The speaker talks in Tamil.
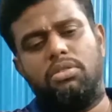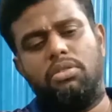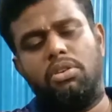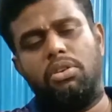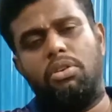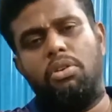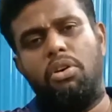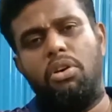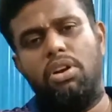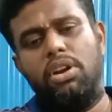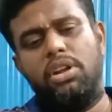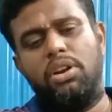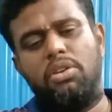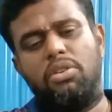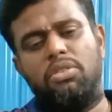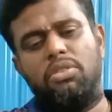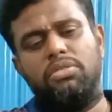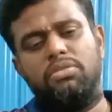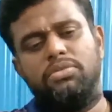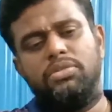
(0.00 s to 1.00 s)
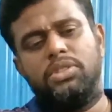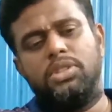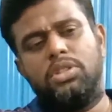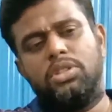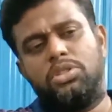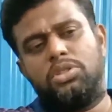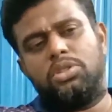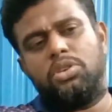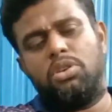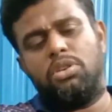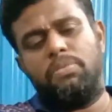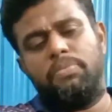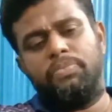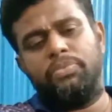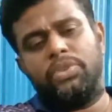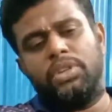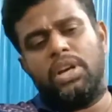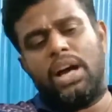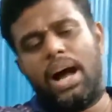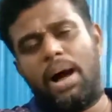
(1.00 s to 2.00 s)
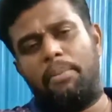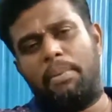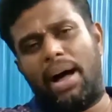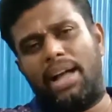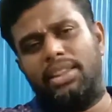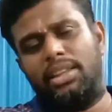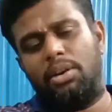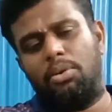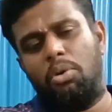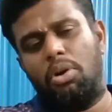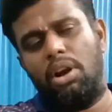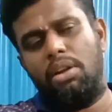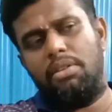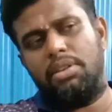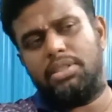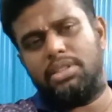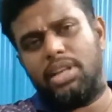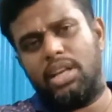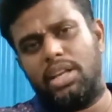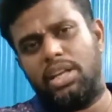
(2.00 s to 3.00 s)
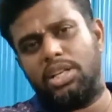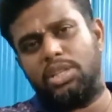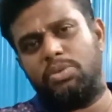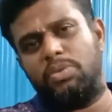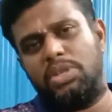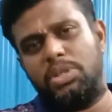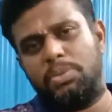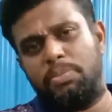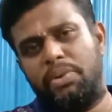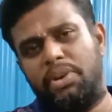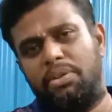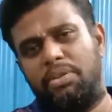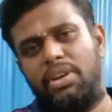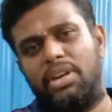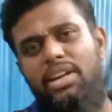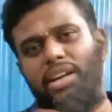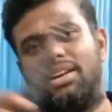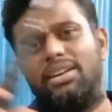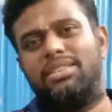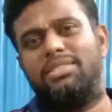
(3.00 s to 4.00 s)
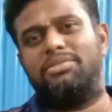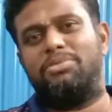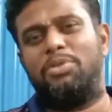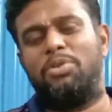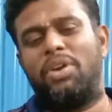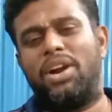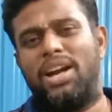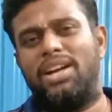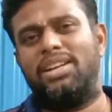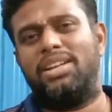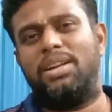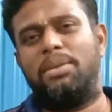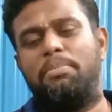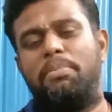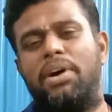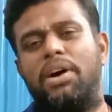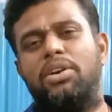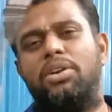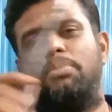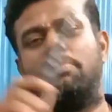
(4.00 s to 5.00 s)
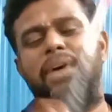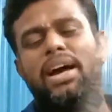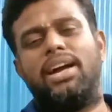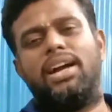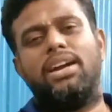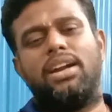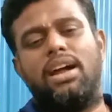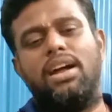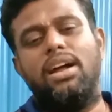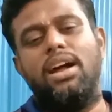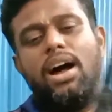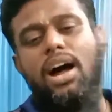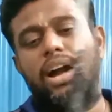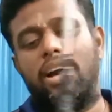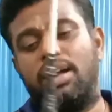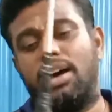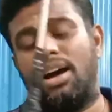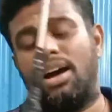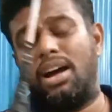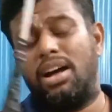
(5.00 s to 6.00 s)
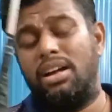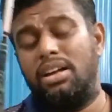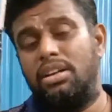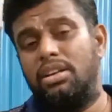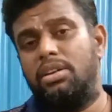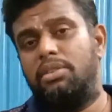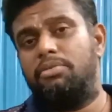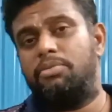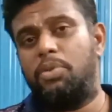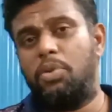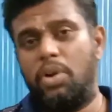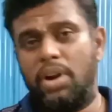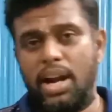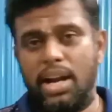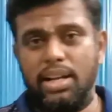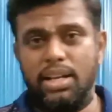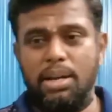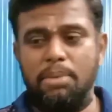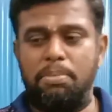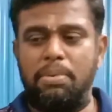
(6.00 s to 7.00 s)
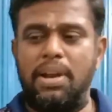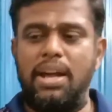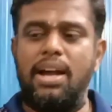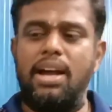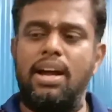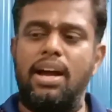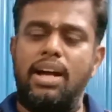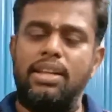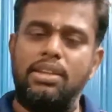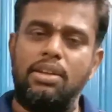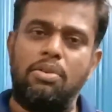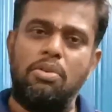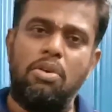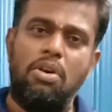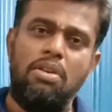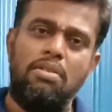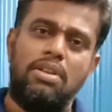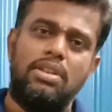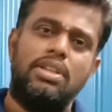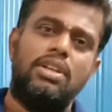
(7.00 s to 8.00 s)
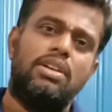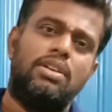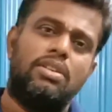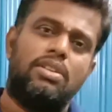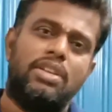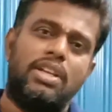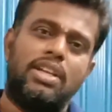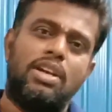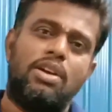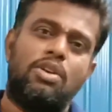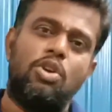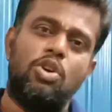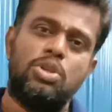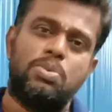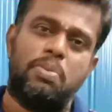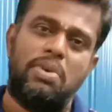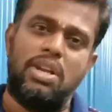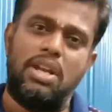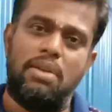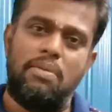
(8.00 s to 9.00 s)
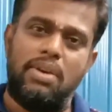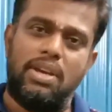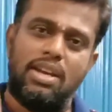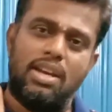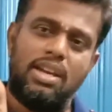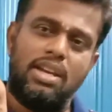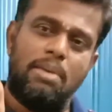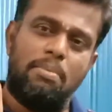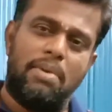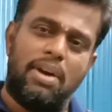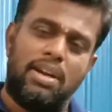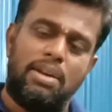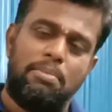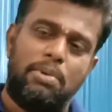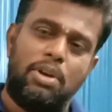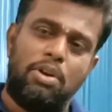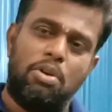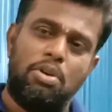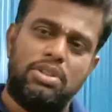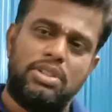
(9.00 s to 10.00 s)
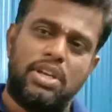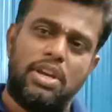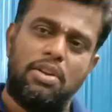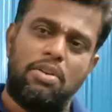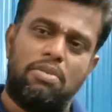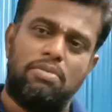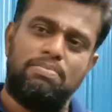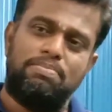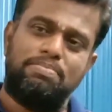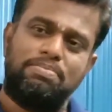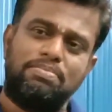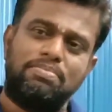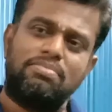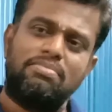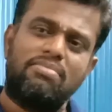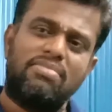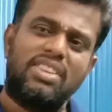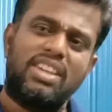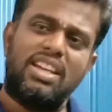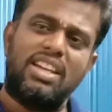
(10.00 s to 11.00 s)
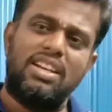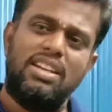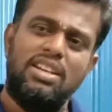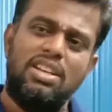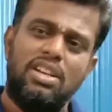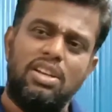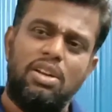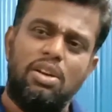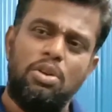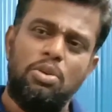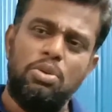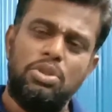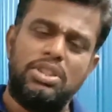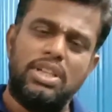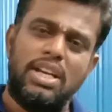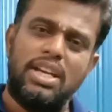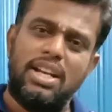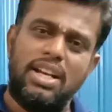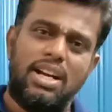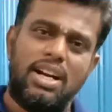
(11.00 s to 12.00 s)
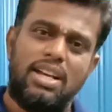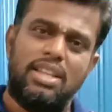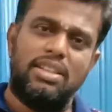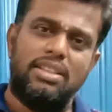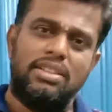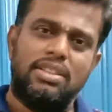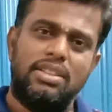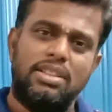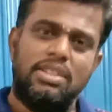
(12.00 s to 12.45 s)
ஒரு ஹோல் இருக்கும் ஸோ அப் அந்த ஹோலை வச்சு தான் நீங்கள் ஸ்விட்ச் பண்ணுவீங்க ஃபோர் ஹேண்ட் க்ரிப் ஆகட்டும் பேக் ஹேண்டாக ஆனால் ஃபோர் ஹேண்ட் க்ரிப்பில் அந்த ஹோல் வந்து நீங்கள் க்ளோஸ் பண்ணிடுவீங்க இங்கே பாருங்கள் இப்படி க்ளோஸ் ஆகிருக்கும் லூஸாக இருக்காது